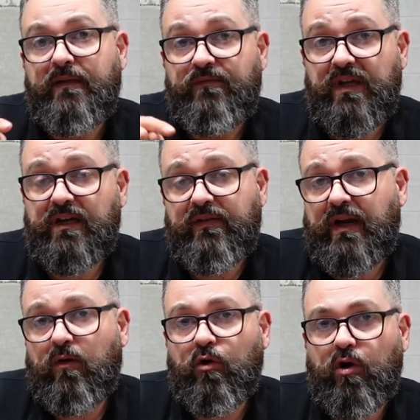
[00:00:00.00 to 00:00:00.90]
vi
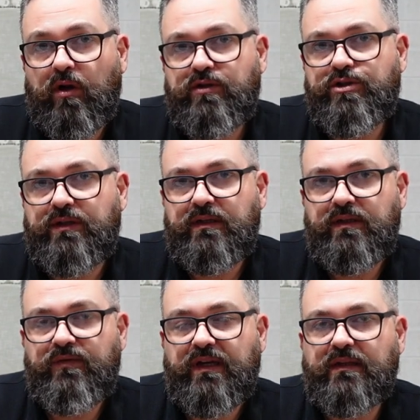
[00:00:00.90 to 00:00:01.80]
arriverà un codice
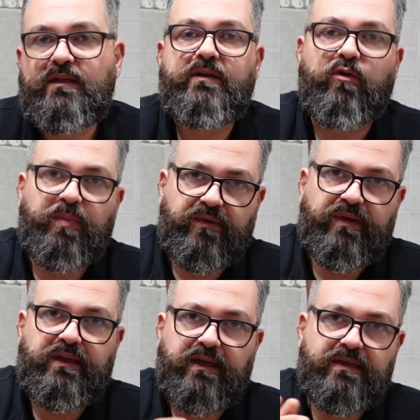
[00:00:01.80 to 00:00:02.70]
identificativo per
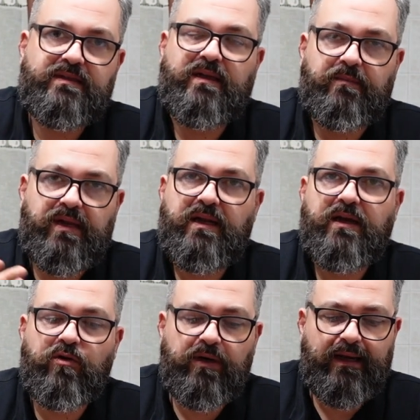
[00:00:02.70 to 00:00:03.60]
vedere se la mail
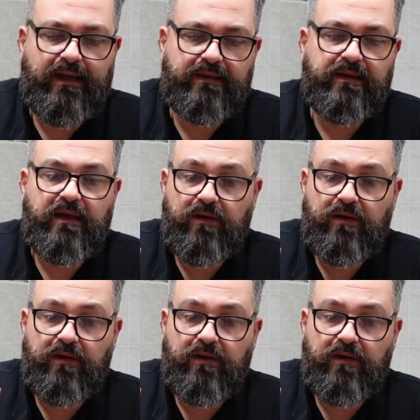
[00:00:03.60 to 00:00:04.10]
è corretta,